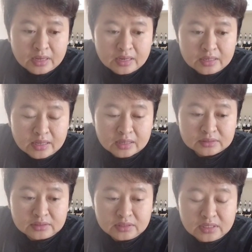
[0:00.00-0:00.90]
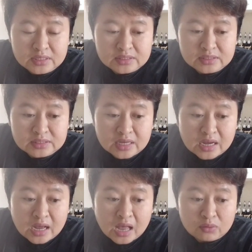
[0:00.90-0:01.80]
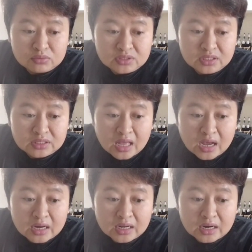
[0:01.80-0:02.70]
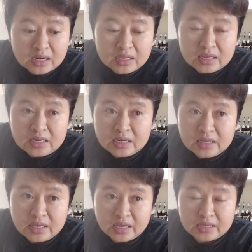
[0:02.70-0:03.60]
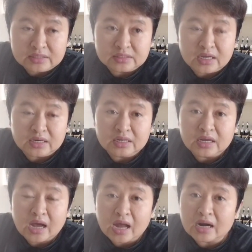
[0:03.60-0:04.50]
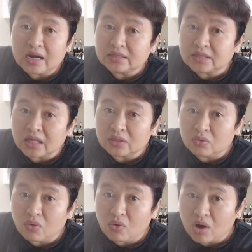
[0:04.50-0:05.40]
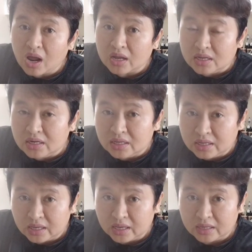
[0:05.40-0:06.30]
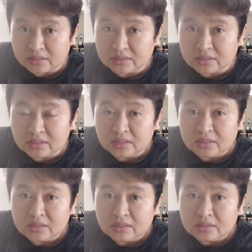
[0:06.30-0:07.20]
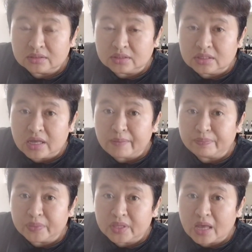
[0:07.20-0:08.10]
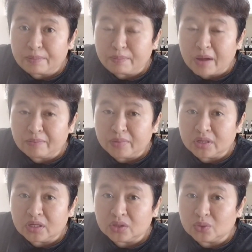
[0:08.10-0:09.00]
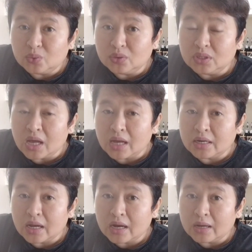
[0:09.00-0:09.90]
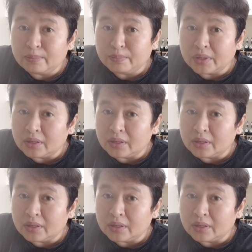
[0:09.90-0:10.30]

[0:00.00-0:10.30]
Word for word: dan yang yang aku ceritakan ngeri ini guys jadi karena satu orang ini guys setiap tiap pabrik itu diadakan